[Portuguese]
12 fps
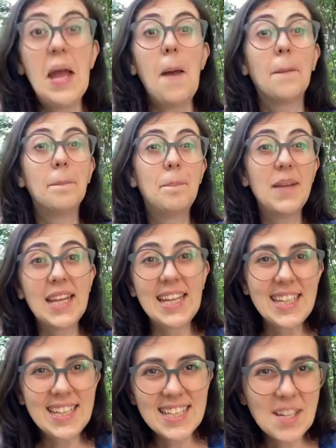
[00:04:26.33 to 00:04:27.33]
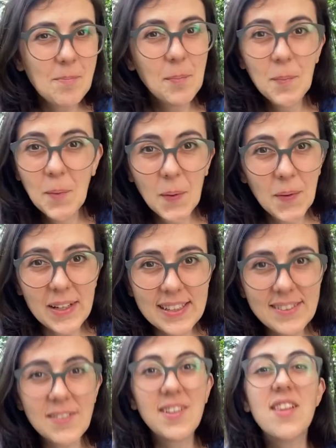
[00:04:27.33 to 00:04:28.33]
Brinque
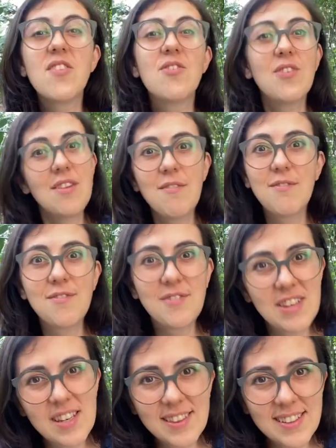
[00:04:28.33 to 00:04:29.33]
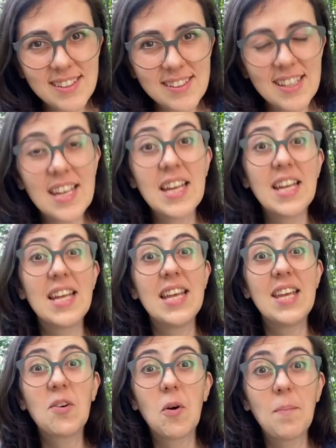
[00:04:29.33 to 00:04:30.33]
muito, divirta-se
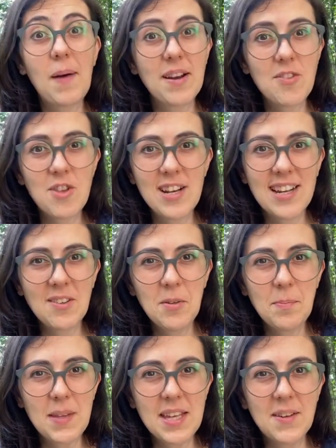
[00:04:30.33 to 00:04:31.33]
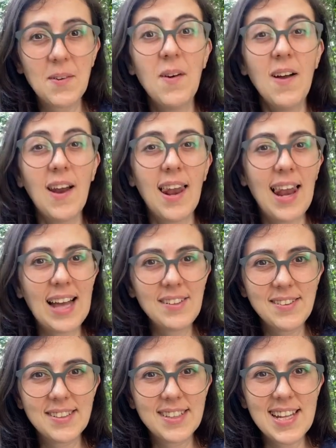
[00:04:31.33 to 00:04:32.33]
e compartilha comigo lá
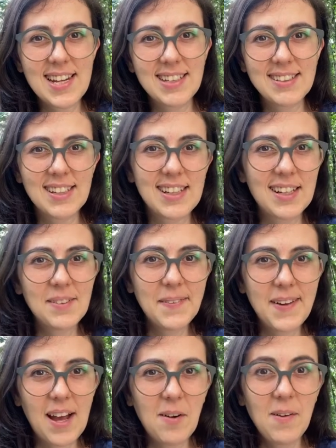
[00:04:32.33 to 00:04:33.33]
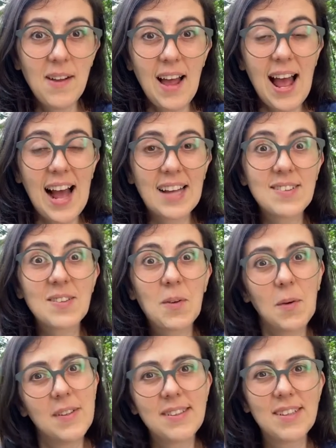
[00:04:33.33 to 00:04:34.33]
no Ser Criança Natural as
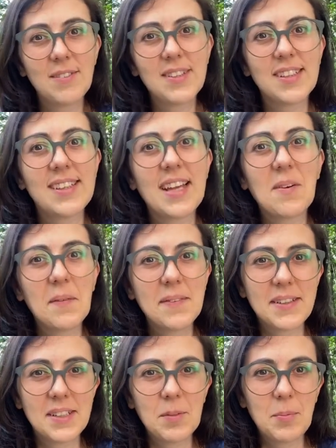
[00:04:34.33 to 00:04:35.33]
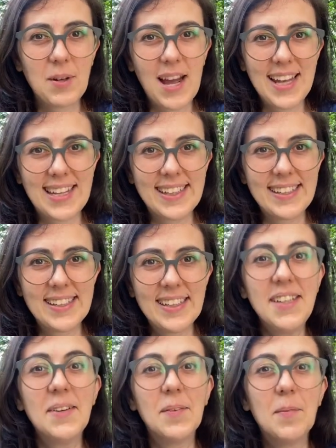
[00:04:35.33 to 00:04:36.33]
cores que você está encontrando por aí.
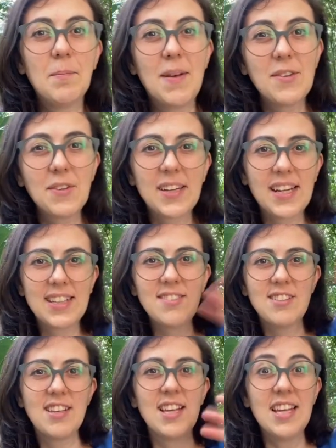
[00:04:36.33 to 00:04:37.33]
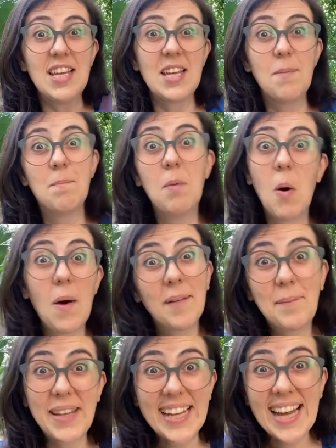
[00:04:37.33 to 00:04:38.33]
Um beijo grande e boa
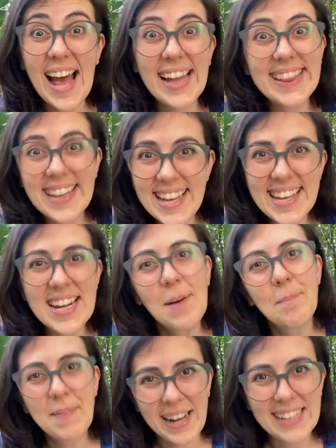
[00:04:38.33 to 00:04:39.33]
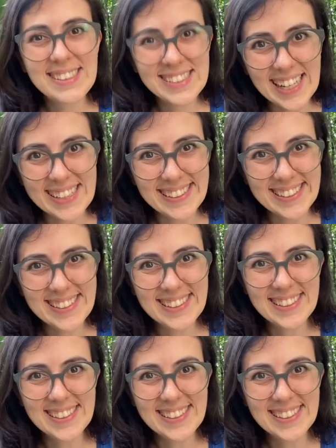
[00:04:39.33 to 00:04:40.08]
brincadeira pra gente!